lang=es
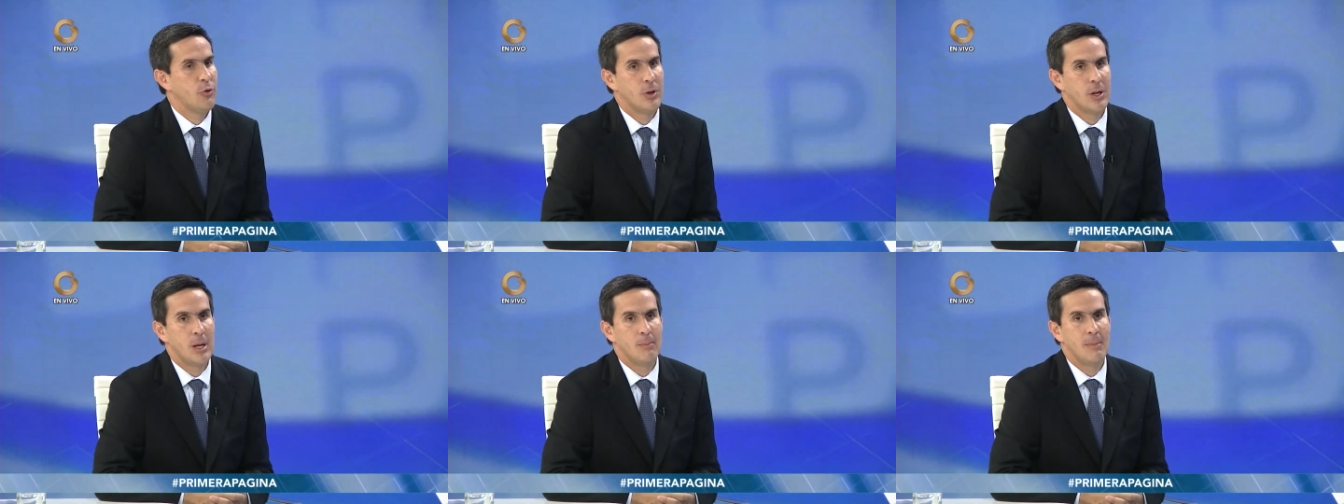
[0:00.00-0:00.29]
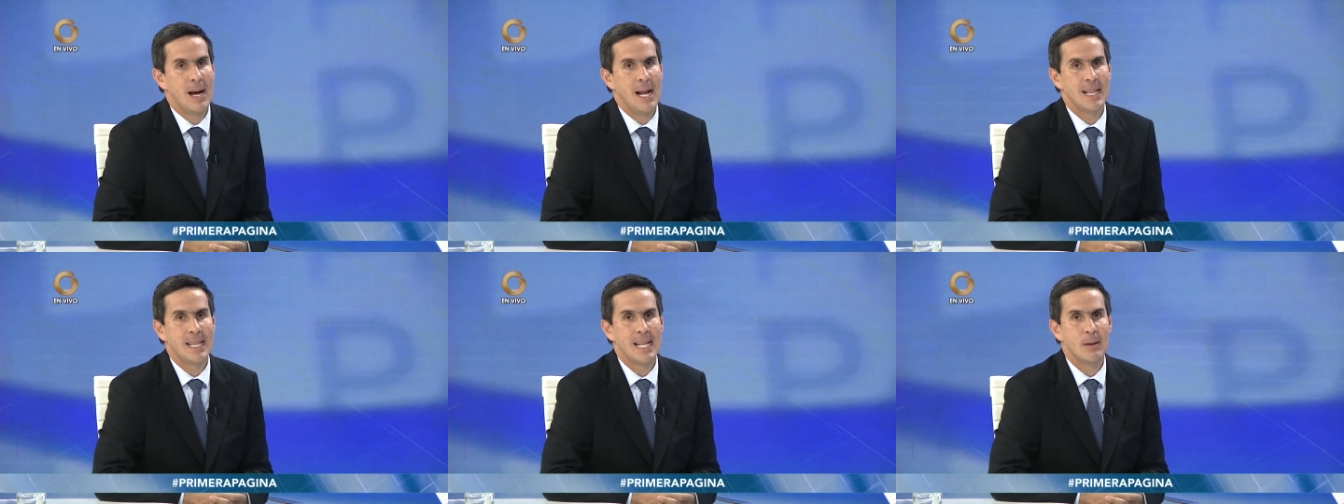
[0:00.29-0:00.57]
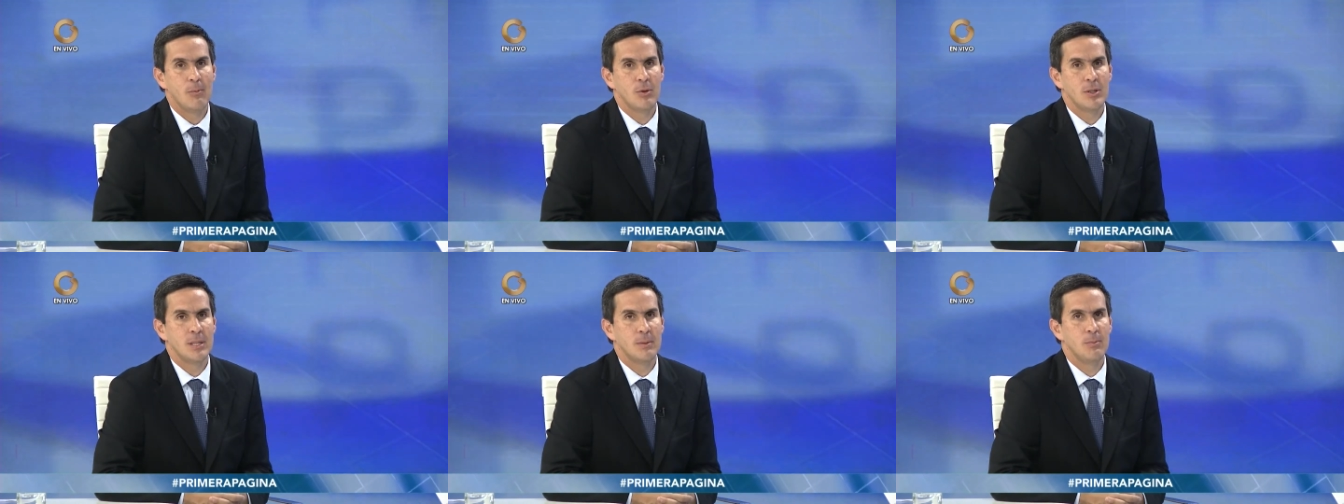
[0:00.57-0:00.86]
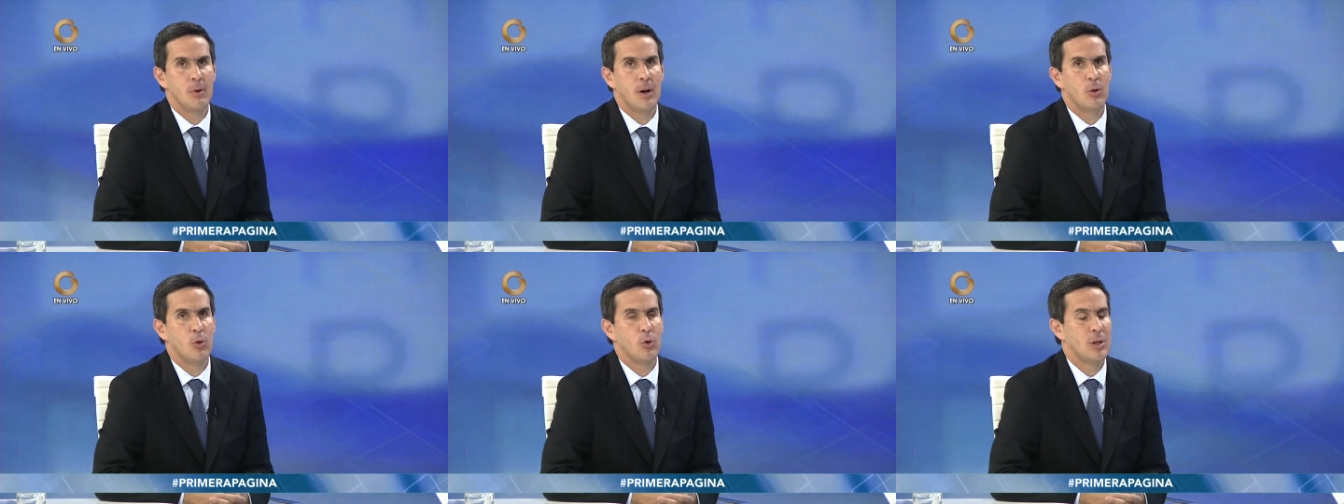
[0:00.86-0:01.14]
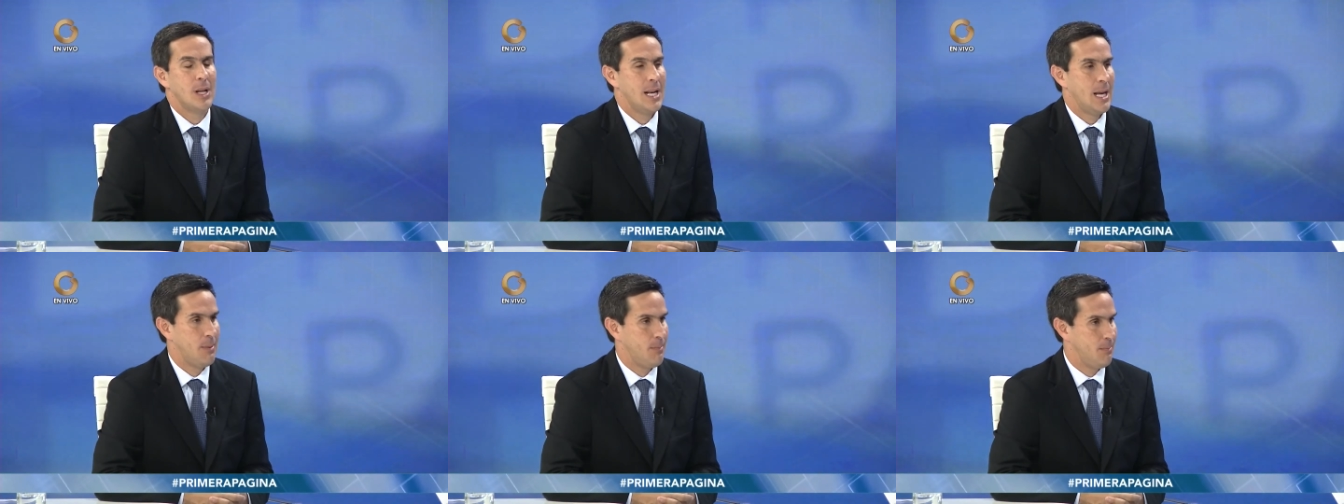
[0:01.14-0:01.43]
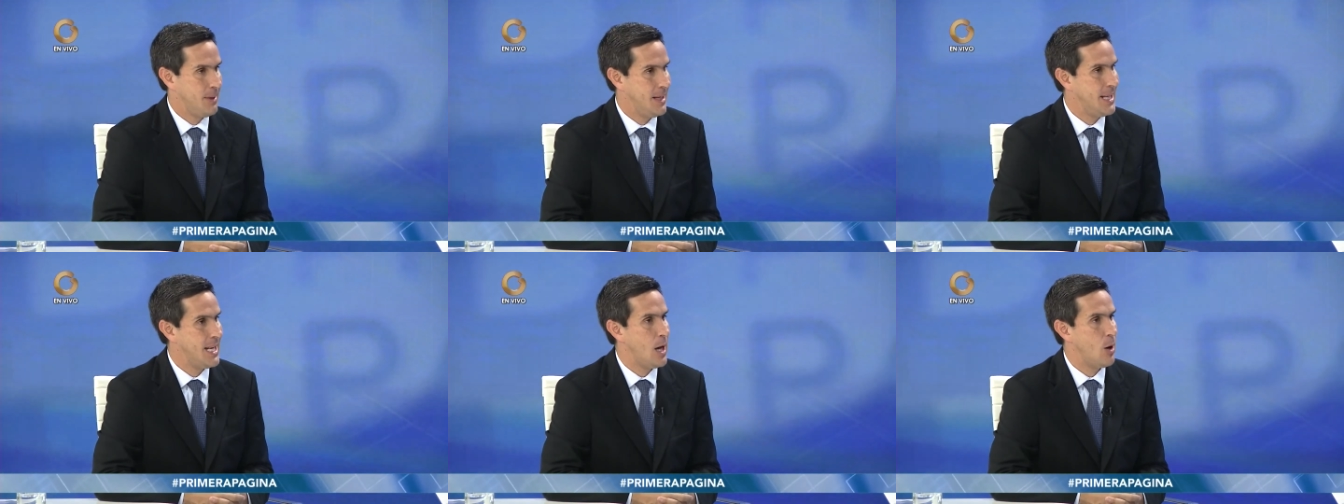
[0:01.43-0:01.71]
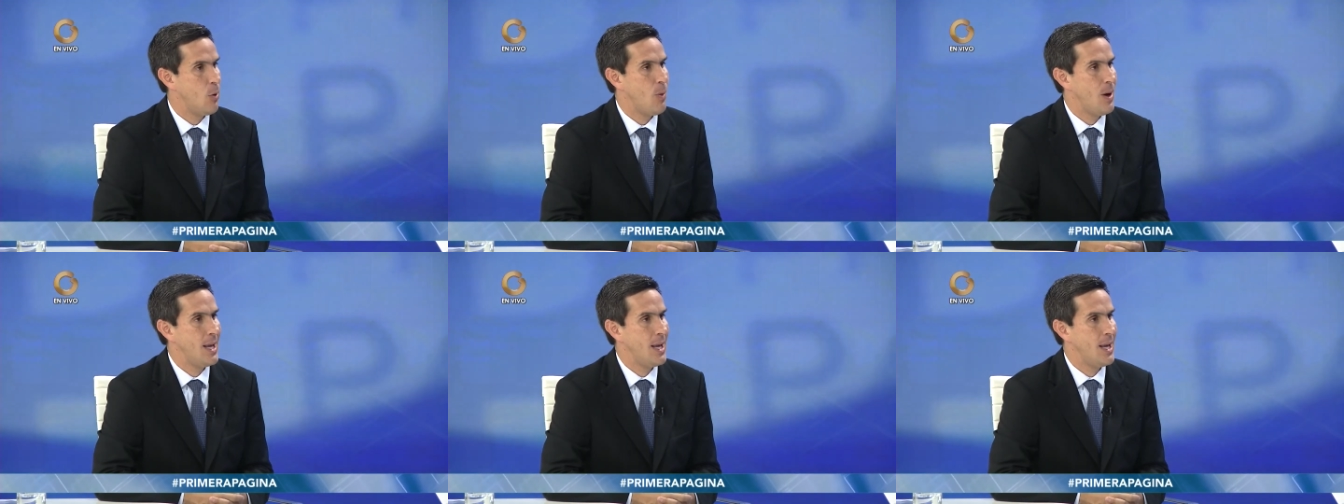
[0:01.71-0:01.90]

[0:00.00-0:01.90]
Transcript: la zona más alta del municipio de Baruta, las minas,